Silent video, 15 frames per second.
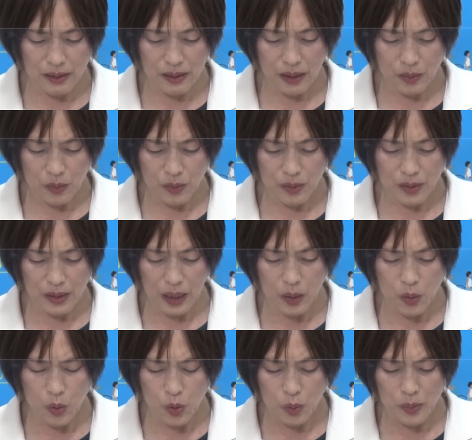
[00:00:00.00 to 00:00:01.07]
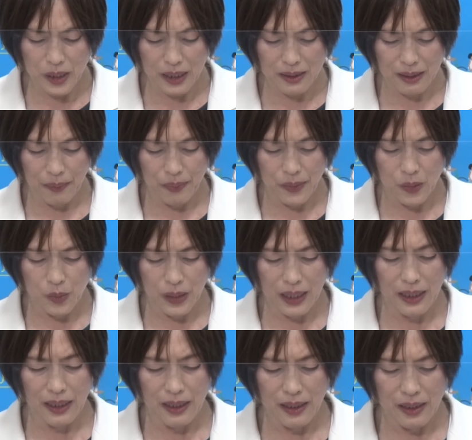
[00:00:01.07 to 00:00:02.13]
あの連合の皆さんの
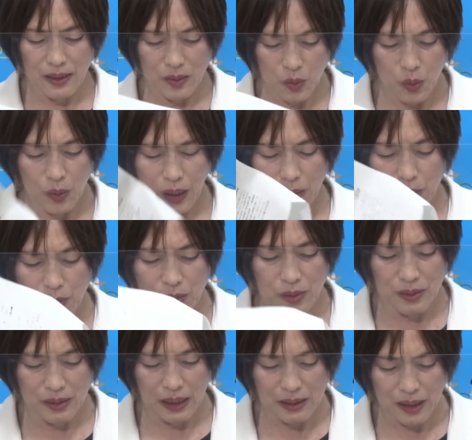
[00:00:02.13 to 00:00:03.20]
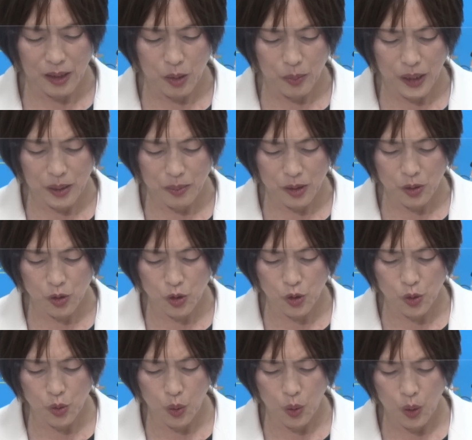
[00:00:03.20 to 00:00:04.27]
中のあの団体でもあります
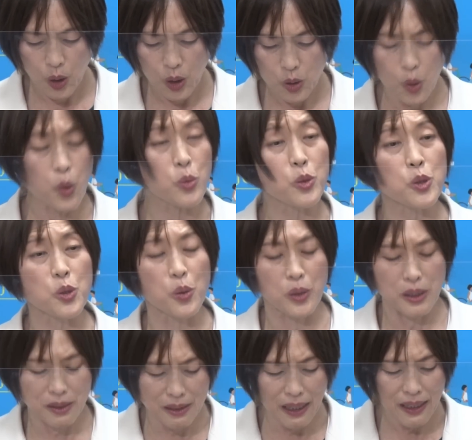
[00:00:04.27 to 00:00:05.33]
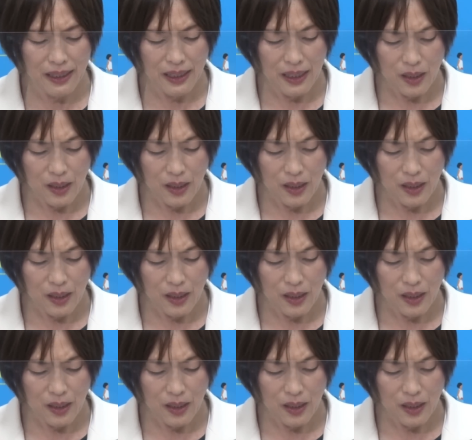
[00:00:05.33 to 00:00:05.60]
中央老福協ですね